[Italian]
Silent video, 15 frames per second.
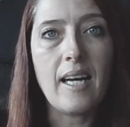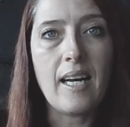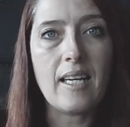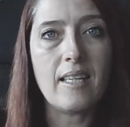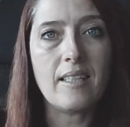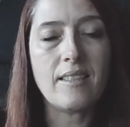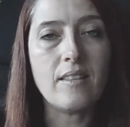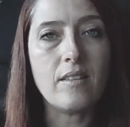
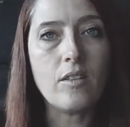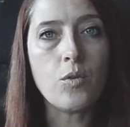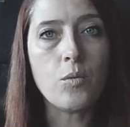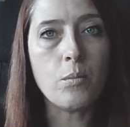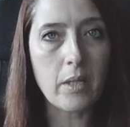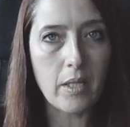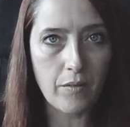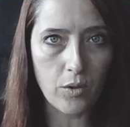ha sentito
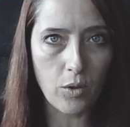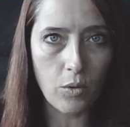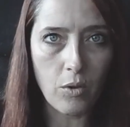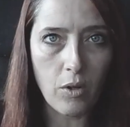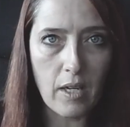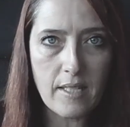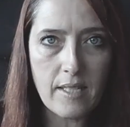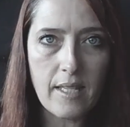un brivido
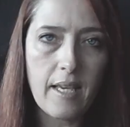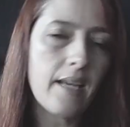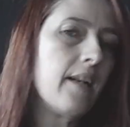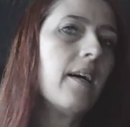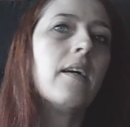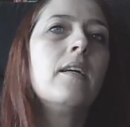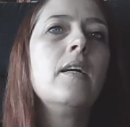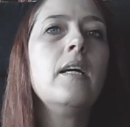lungo la
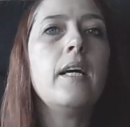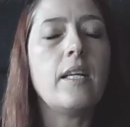schiena